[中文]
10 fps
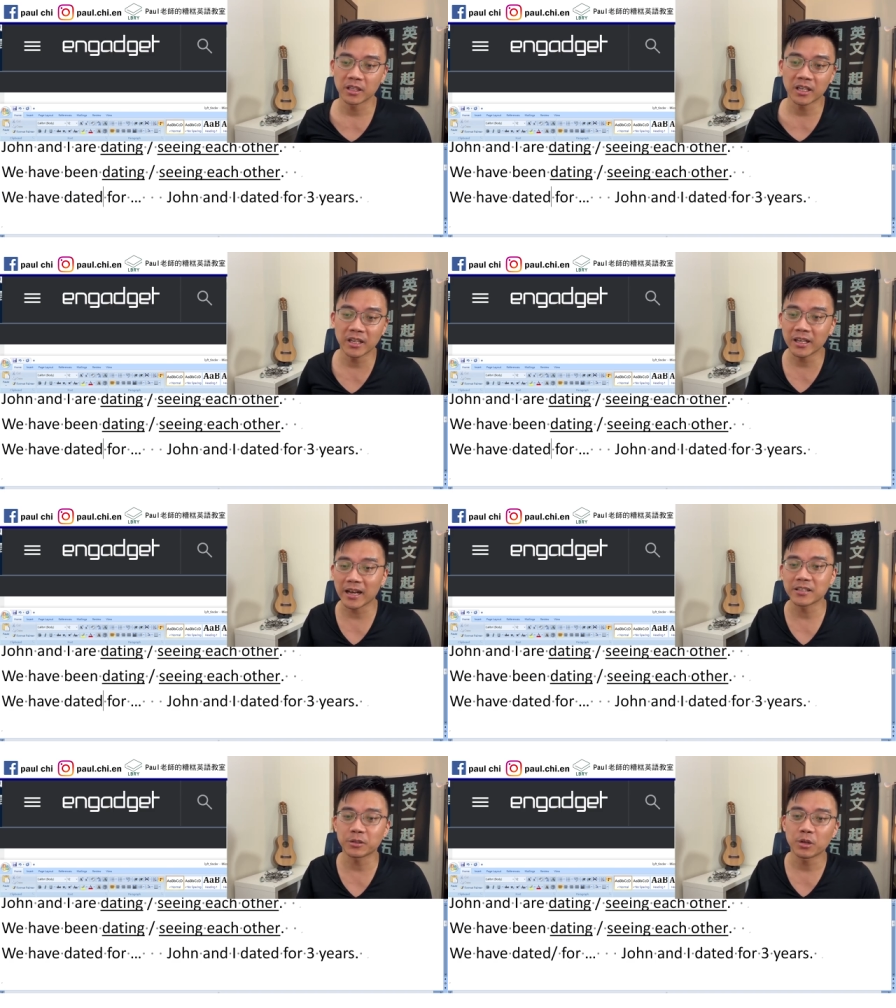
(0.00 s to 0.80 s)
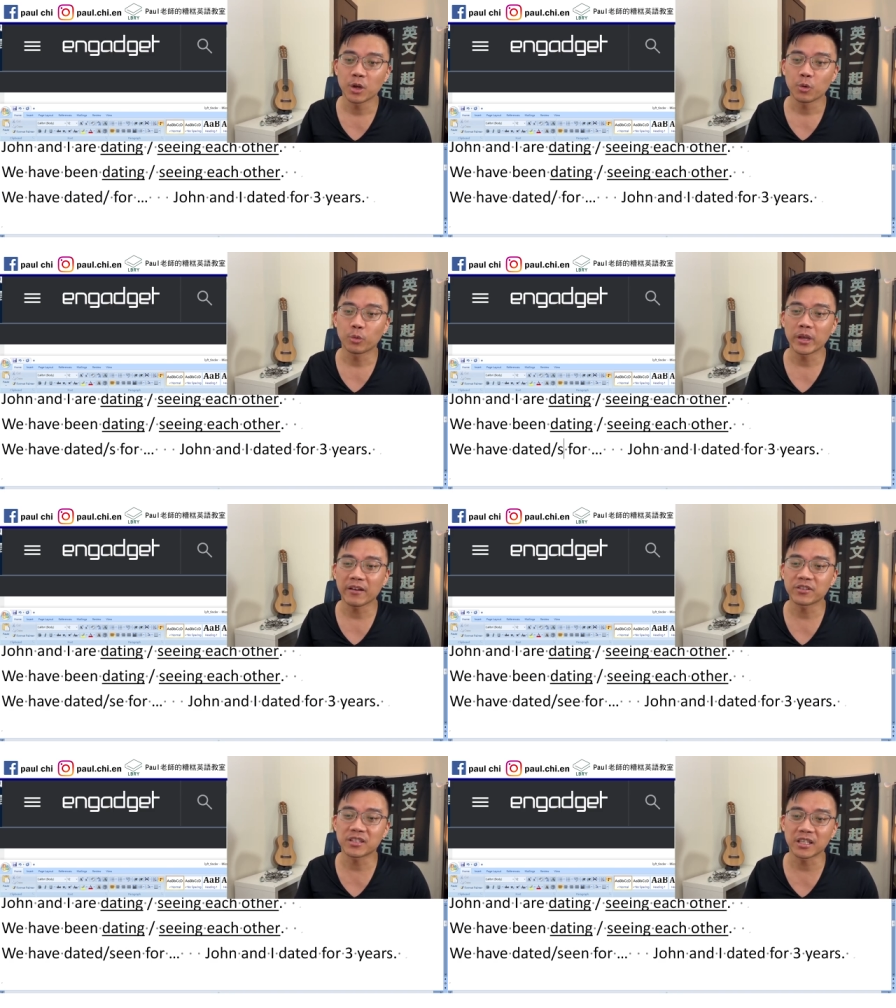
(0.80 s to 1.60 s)
你可以改成 We
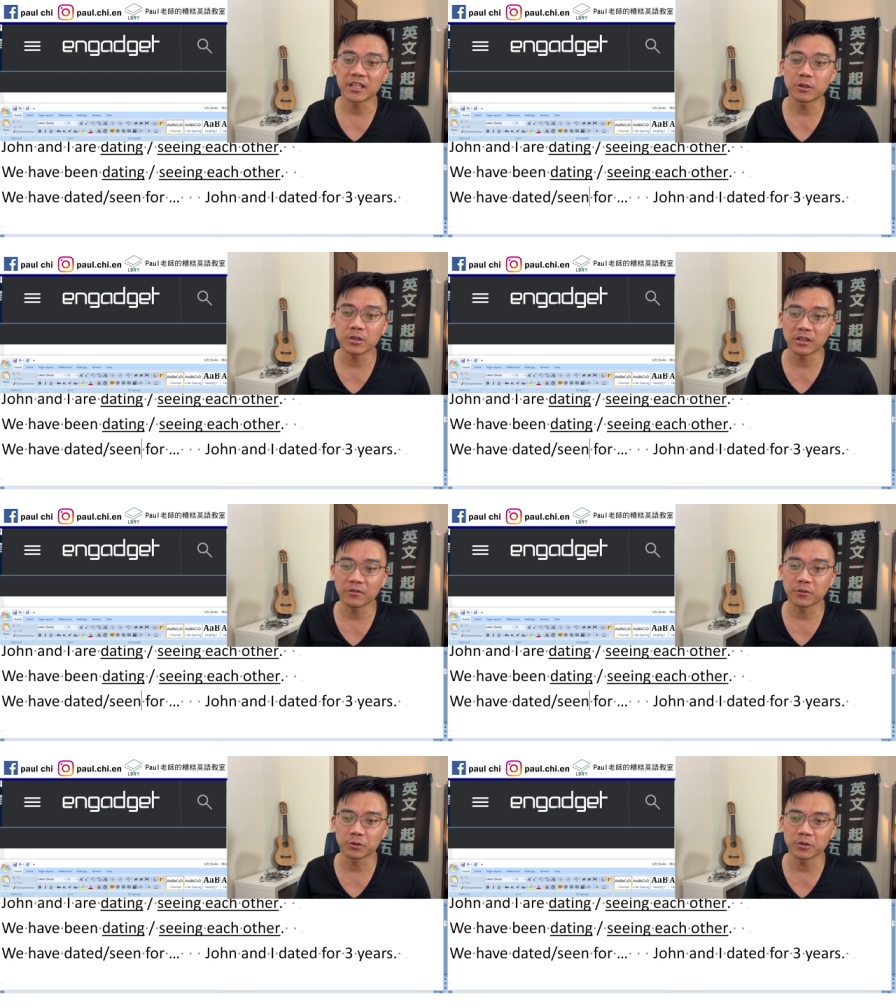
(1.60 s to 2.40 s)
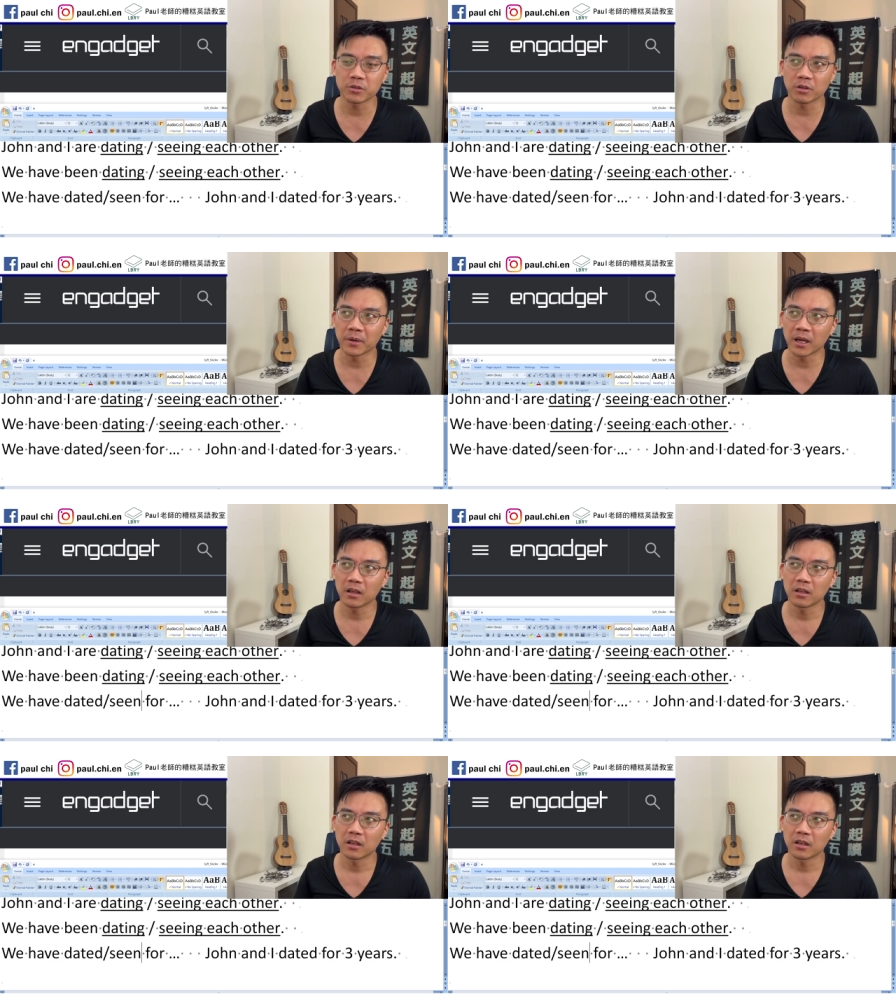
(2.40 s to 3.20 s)
have seen each other for 多久了吗？
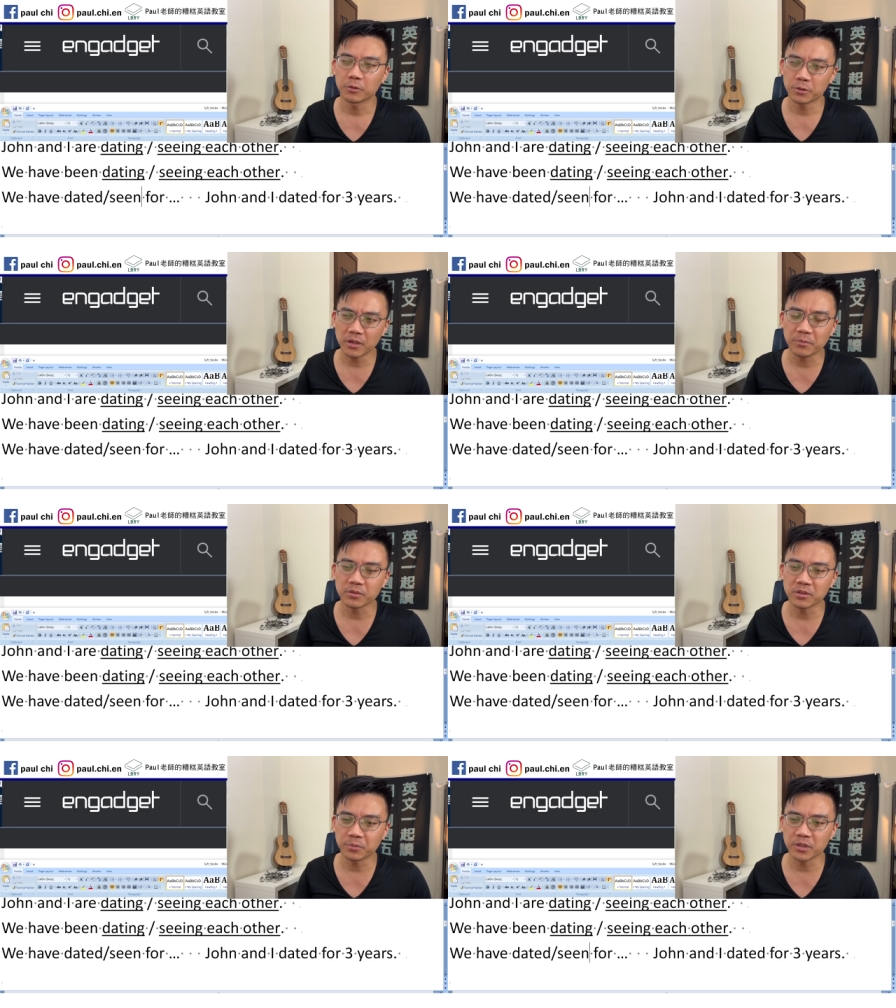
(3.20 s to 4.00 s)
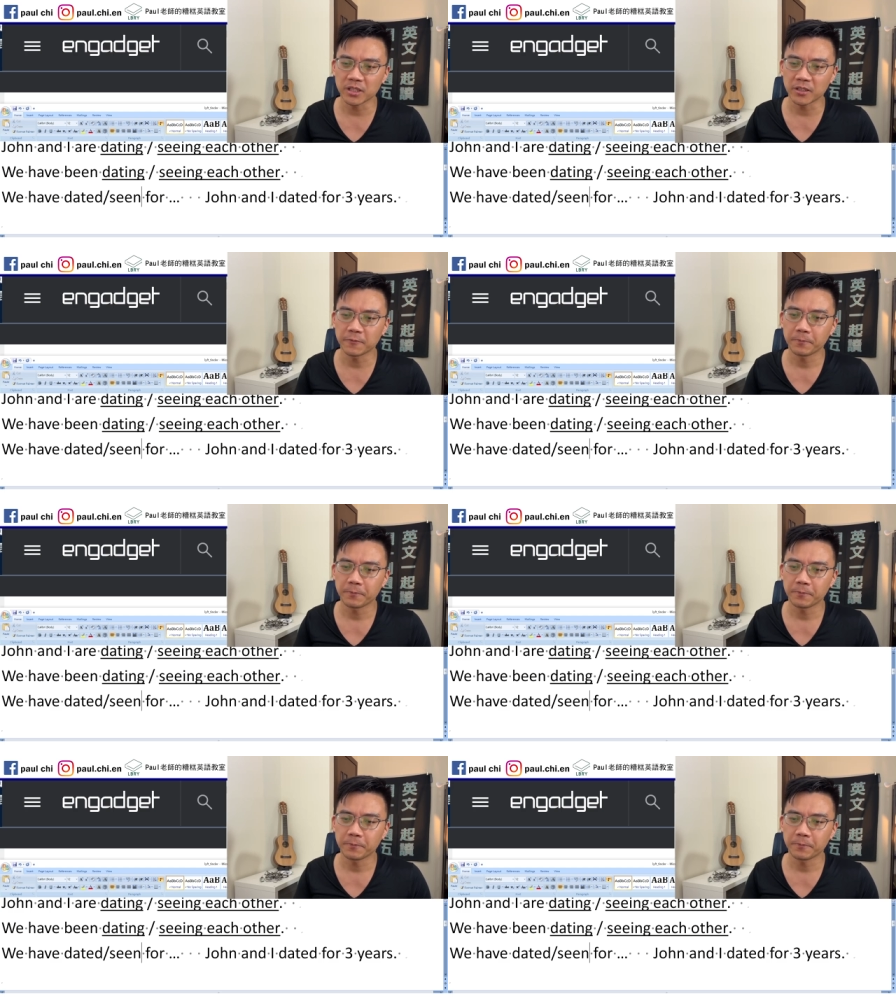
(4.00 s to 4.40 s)
我觉得也不是不行。